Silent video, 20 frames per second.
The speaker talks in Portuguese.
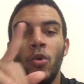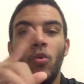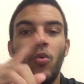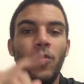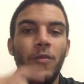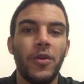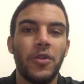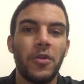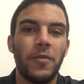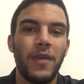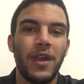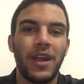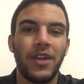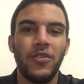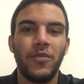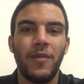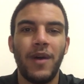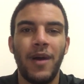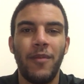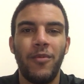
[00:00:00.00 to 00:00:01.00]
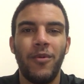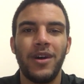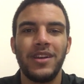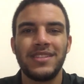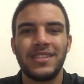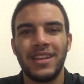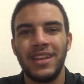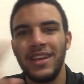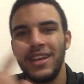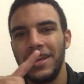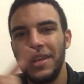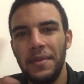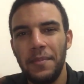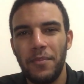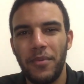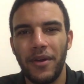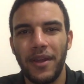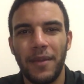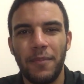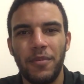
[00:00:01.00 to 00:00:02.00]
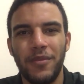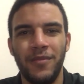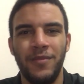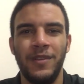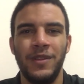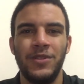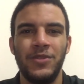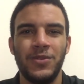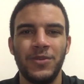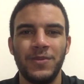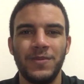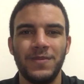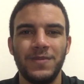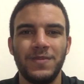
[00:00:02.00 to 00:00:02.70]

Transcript: O meu nome é Cadu Barbosa e bora pro vídeo.